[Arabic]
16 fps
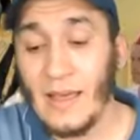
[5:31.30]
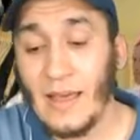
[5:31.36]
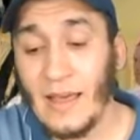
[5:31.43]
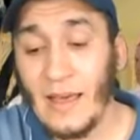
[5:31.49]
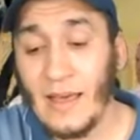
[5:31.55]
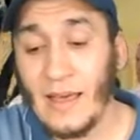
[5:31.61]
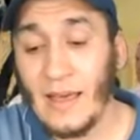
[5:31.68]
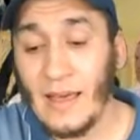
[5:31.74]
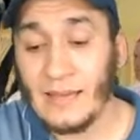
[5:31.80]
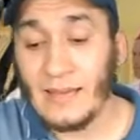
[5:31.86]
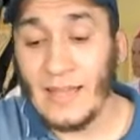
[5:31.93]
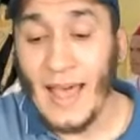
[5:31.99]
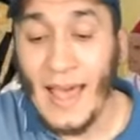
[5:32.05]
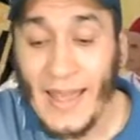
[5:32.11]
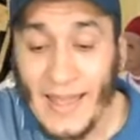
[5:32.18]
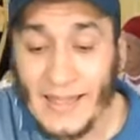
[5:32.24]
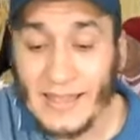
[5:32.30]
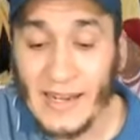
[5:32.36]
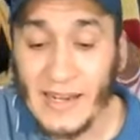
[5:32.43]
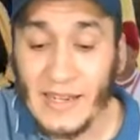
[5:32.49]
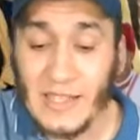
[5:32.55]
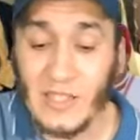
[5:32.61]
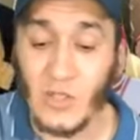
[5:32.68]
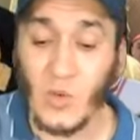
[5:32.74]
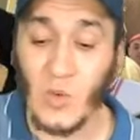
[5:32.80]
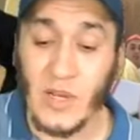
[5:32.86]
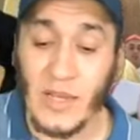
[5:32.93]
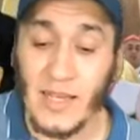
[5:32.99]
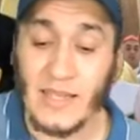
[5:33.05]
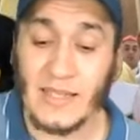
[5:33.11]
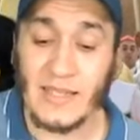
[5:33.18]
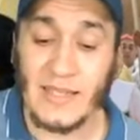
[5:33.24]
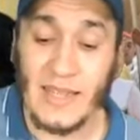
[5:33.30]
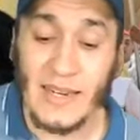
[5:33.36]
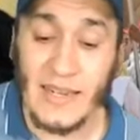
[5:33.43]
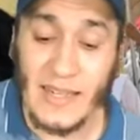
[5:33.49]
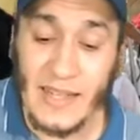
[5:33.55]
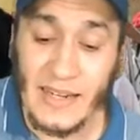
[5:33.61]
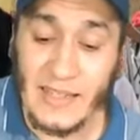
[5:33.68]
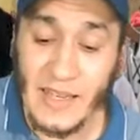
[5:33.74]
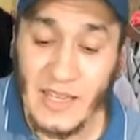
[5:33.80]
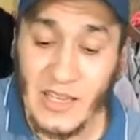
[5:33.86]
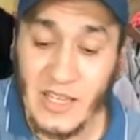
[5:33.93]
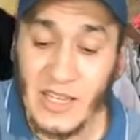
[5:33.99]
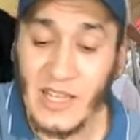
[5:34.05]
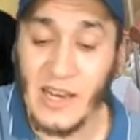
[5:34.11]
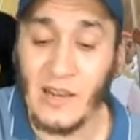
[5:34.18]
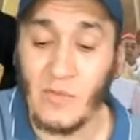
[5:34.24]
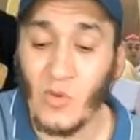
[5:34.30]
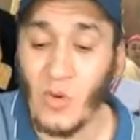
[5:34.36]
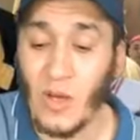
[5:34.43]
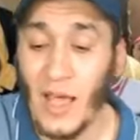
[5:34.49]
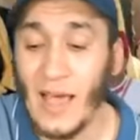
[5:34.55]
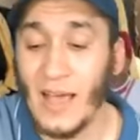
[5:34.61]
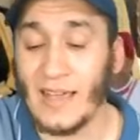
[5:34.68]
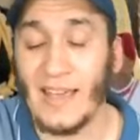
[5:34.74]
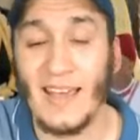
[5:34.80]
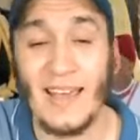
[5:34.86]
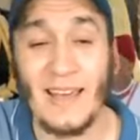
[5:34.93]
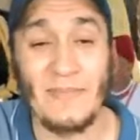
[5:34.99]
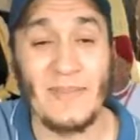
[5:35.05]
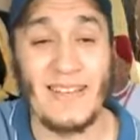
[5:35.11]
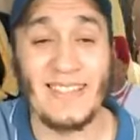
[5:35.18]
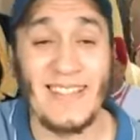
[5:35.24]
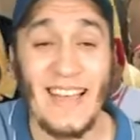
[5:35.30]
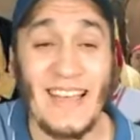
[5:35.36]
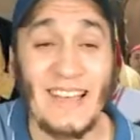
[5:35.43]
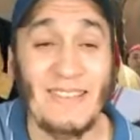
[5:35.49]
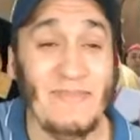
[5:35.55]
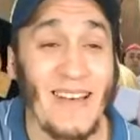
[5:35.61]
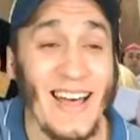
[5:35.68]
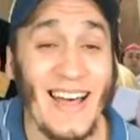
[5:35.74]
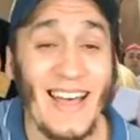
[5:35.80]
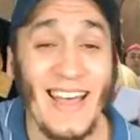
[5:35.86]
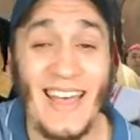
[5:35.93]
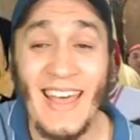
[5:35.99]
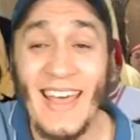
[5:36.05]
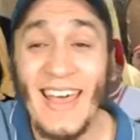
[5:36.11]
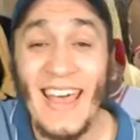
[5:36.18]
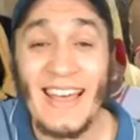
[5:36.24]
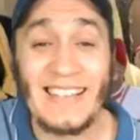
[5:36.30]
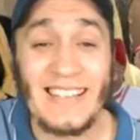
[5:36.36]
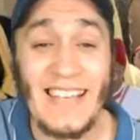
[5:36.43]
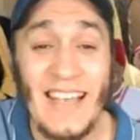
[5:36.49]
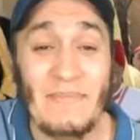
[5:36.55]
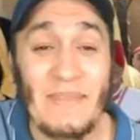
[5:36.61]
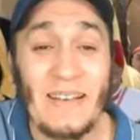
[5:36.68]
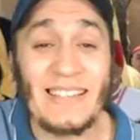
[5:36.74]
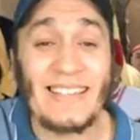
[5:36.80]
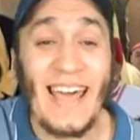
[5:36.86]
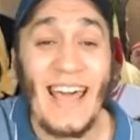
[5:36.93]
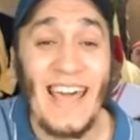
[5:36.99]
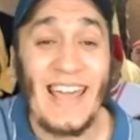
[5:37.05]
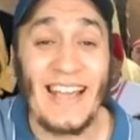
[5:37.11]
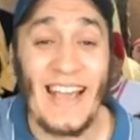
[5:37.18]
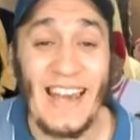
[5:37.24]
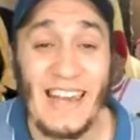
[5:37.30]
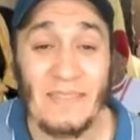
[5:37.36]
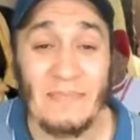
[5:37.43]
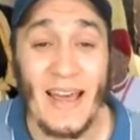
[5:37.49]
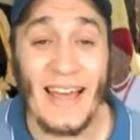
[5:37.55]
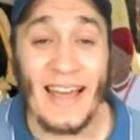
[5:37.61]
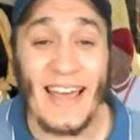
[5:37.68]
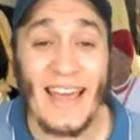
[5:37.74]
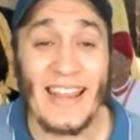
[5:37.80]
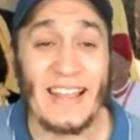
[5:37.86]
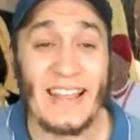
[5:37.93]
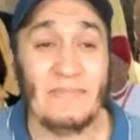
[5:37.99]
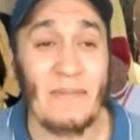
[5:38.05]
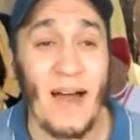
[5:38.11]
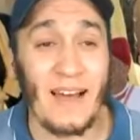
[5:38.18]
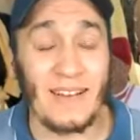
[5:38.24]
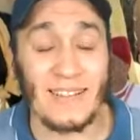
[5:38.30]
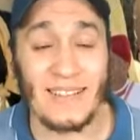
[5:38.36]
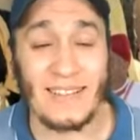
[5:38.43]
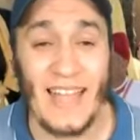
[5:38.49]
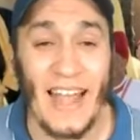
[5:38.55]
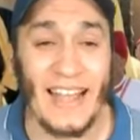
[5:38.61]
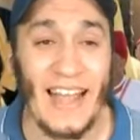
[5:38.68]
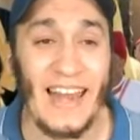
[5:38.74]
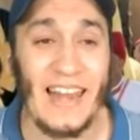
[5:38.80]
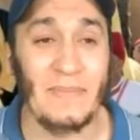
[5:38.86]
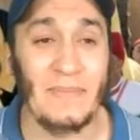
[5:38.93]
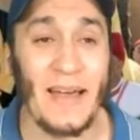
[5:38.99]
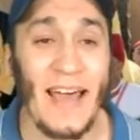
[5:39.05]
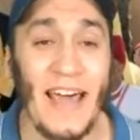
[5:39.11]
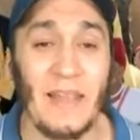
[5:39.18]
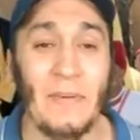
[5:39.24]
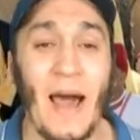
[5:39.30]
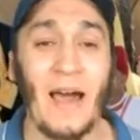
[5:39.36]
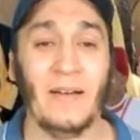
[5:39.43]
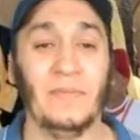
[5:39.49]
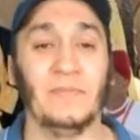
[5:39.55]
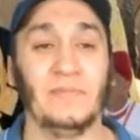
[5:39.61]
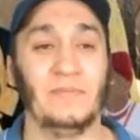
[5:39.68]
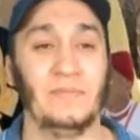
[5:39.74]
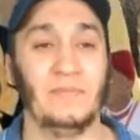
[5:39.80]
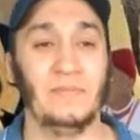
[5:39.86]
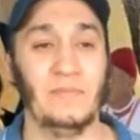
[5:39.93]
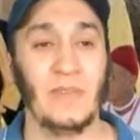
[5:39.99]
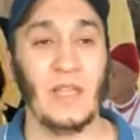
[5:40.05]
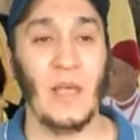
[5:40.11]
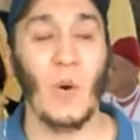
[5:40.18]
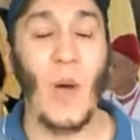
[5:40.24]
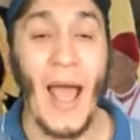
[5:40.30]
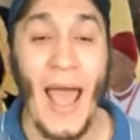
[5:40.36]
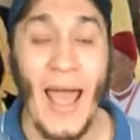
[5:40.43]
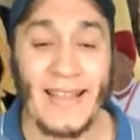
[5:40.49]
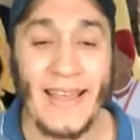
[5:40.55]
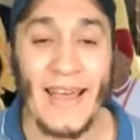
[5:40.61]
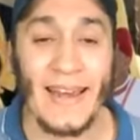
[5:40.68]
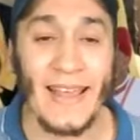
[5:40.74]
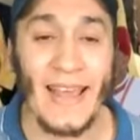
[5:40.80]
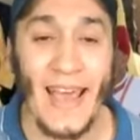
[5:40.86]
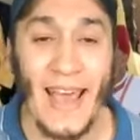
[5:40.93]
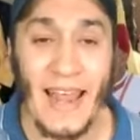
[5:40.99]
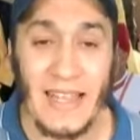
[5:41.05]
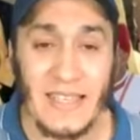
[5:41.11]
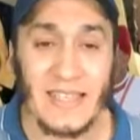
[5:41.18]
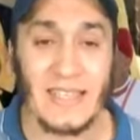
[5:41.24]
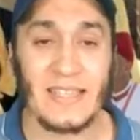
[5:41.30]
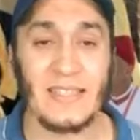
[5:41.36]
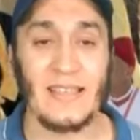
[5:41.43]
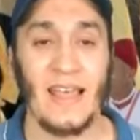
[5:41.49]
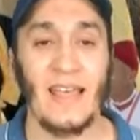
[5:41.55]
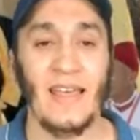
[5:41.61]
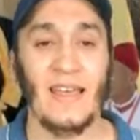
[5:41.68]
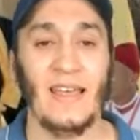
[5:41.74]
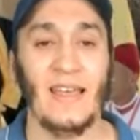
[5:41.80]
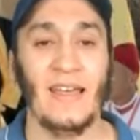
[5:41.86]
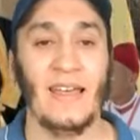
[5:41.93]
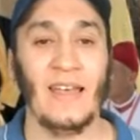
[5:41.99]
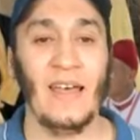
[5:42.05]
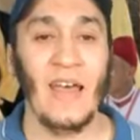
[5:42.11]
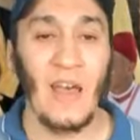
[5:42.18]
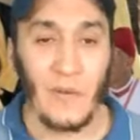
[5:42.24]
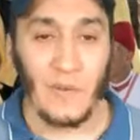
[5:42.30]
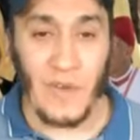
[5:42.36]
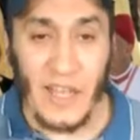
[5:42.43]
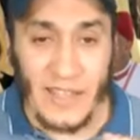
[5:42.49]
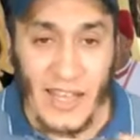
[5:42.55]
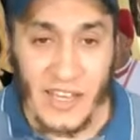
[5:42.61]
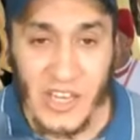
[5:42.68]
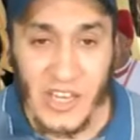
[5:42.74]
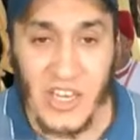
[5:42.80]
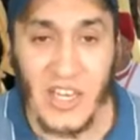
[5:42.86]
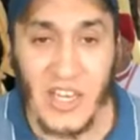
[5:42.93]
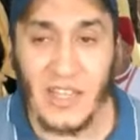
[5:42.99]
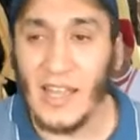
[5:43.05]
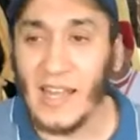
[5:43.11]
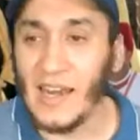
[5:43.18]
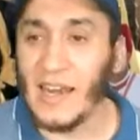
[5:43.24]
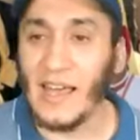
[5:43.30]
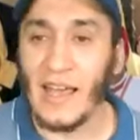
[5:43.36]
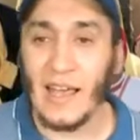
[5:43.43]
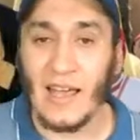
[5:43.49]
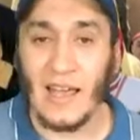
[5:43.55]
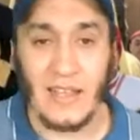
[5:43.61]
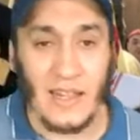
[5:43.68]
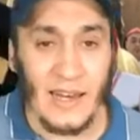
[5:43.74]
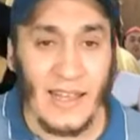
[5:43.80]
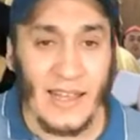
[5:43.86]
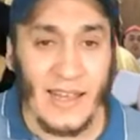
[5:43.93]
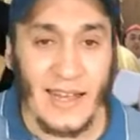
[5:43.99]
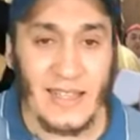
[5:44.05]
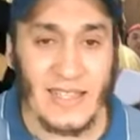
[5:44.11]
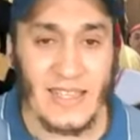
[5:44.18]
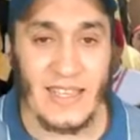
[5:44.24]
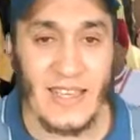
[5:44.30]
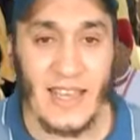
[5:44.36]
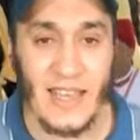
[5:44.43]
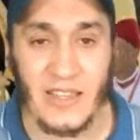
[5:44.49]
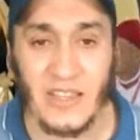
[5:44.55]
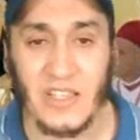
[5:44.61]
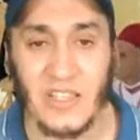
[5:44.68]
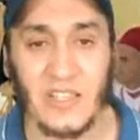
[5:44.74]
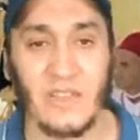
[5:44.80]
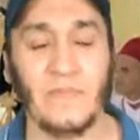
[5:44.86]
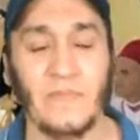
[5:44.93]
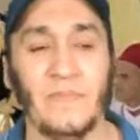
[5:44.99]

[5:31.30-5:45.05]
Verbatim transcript: آه، ضحيه الريسوني استنكرت تاجيل المحاكمه زعما زعما الضحك على المغاربه ضحك على المغاربه واحد كان جالس فيه داك الشيء ديال اللي كان سكيرج